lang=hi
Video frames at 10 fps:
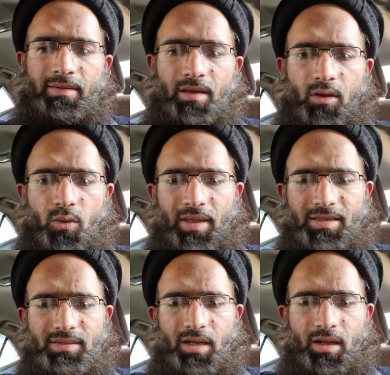या कोई
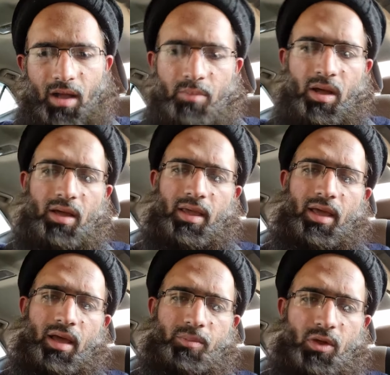ऐसा काम आ
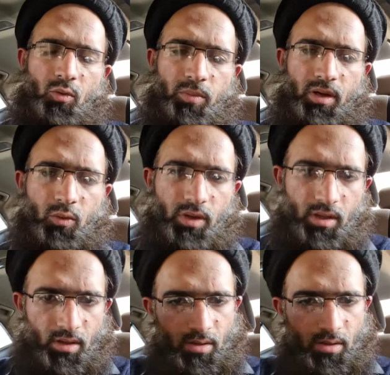गया है आपके ऊपर कोई